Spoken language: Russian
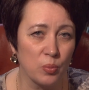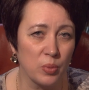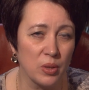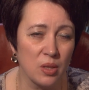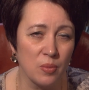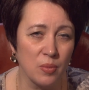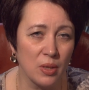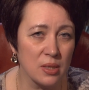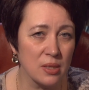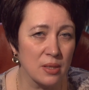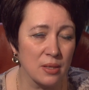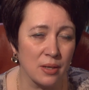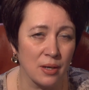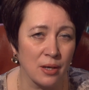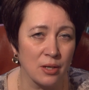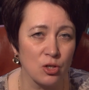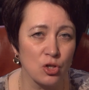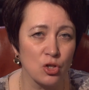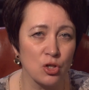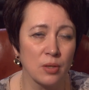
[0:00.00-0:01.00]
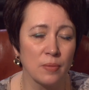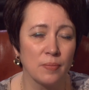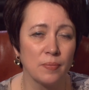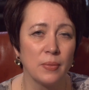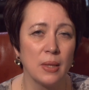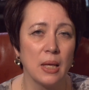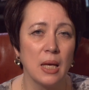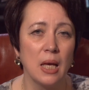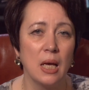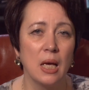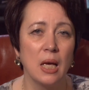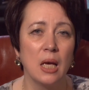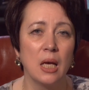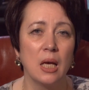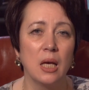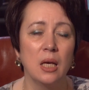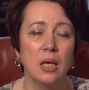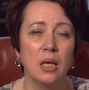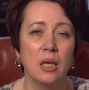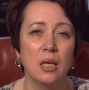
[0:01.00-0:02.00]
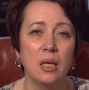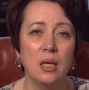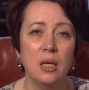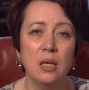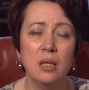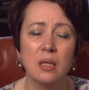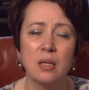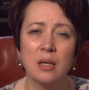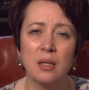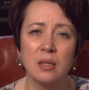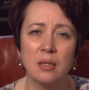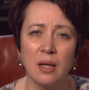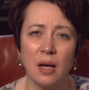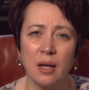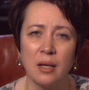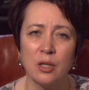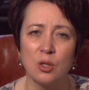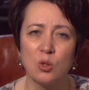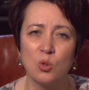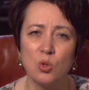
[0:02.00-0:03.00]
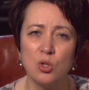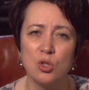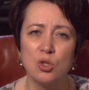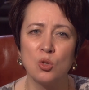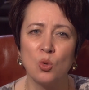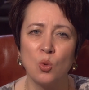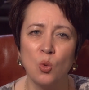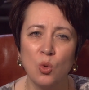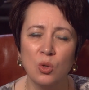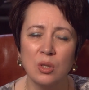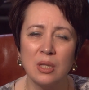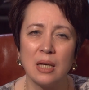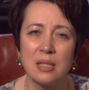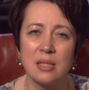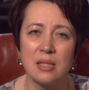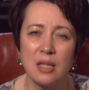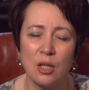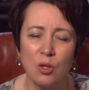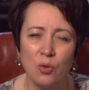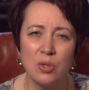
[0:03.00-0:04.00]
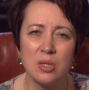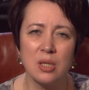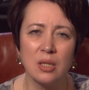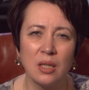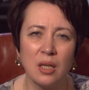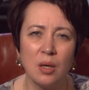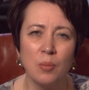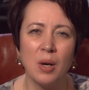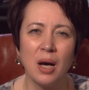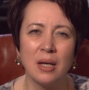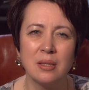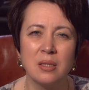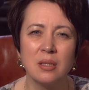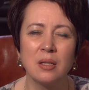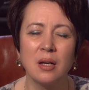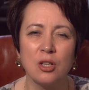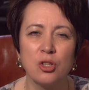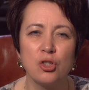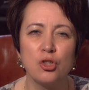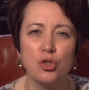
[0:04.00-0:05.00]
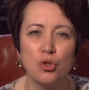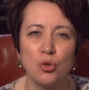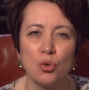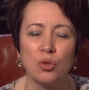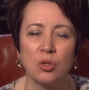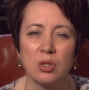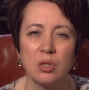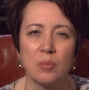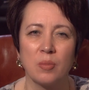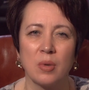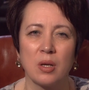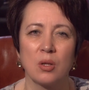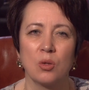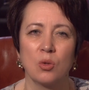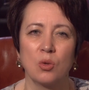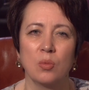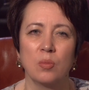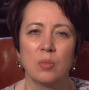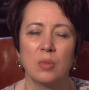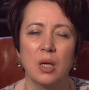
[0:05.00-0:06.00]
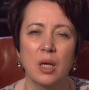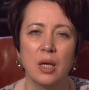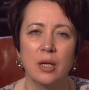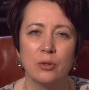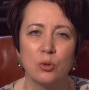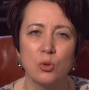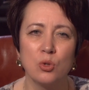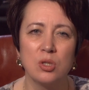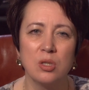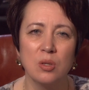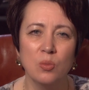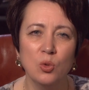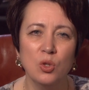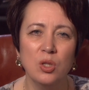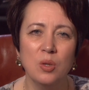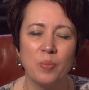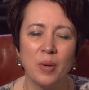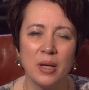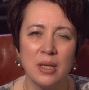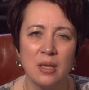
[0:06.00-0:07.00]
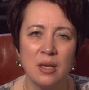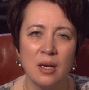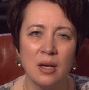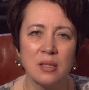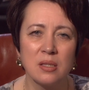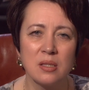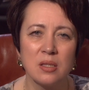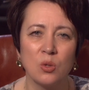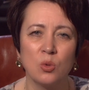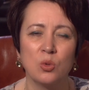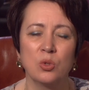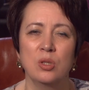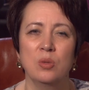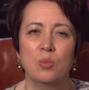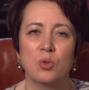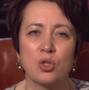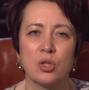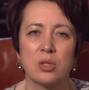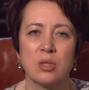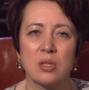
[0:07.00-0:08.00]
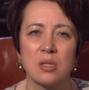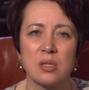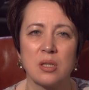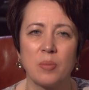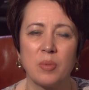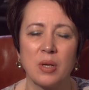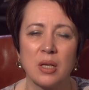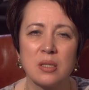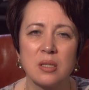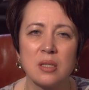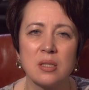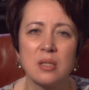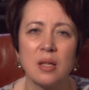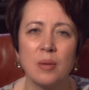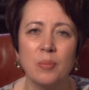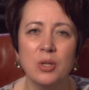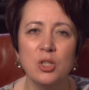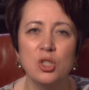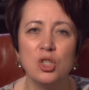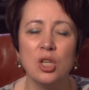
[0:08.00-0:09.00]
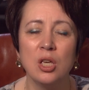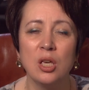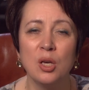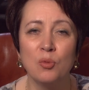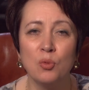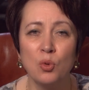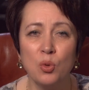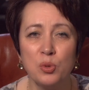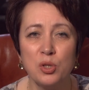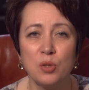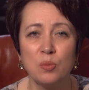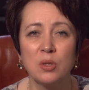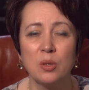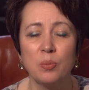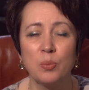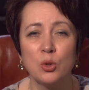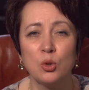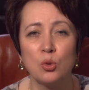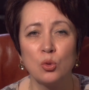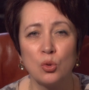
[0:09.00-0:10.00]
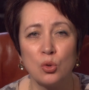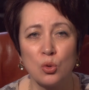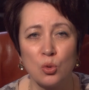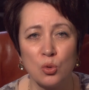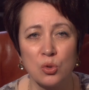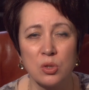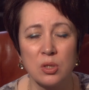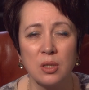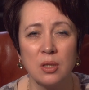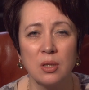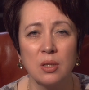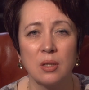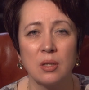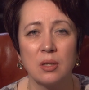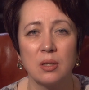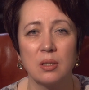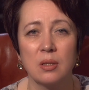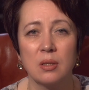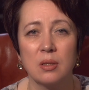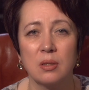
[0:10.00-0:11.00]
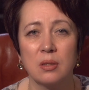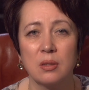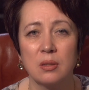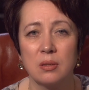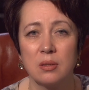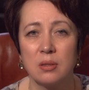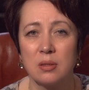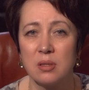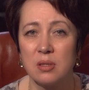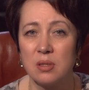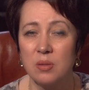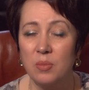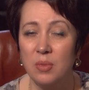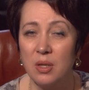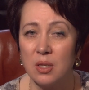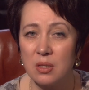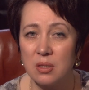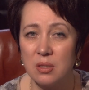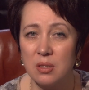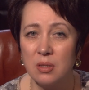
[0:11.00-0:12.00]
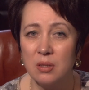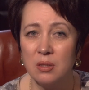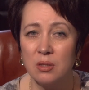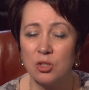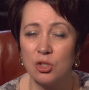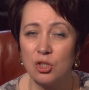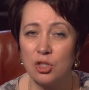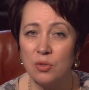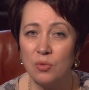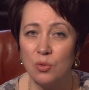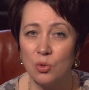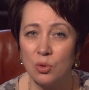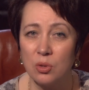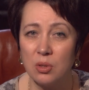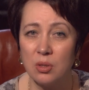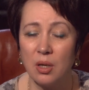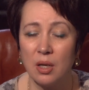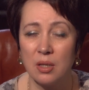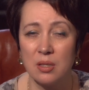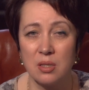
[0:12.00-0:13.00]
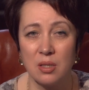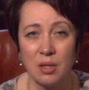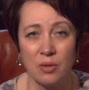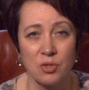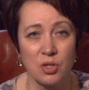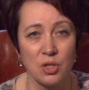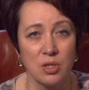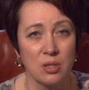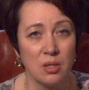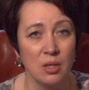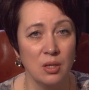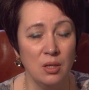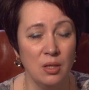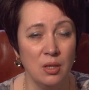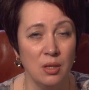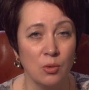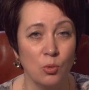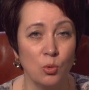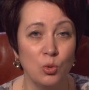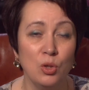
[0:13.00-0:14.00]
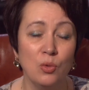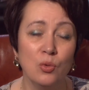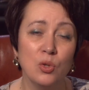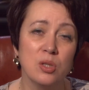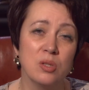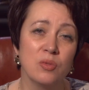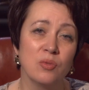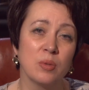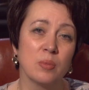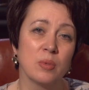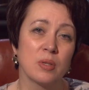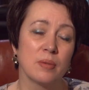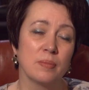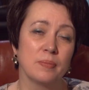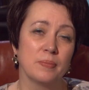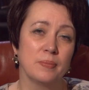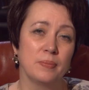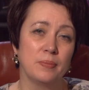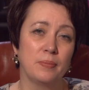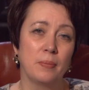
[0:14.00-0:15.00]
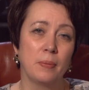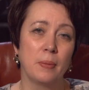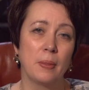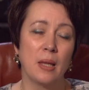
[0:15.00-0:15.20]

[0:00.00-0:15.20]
он поднимался раньше. И так далее. То есть он становится таким отягощенным орлом. То есть ему не подняться, он не может разобраться с добычей и, в общем-то, под угрозой смерти живет оставшиеся дни. У него есть выбор –